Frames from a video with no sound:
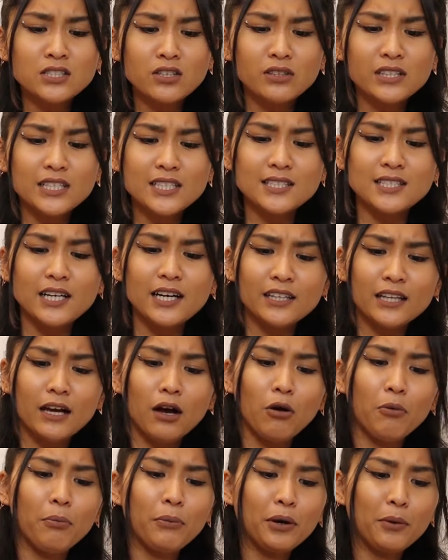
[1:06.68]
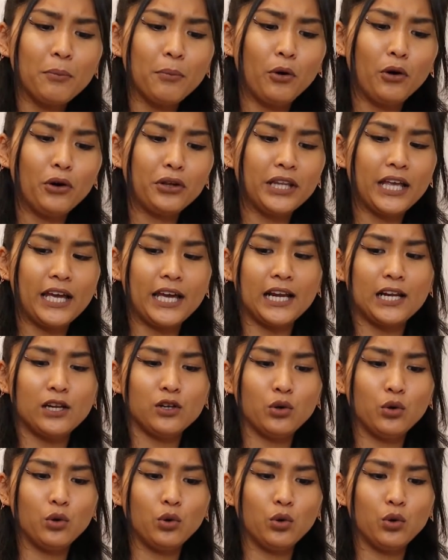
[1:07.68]
So, nag-start ako
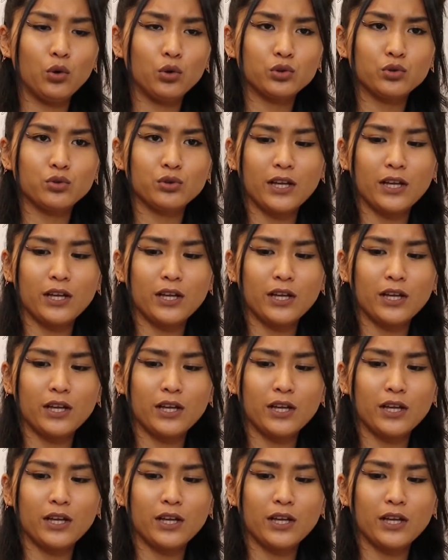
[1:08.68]
mag-model noong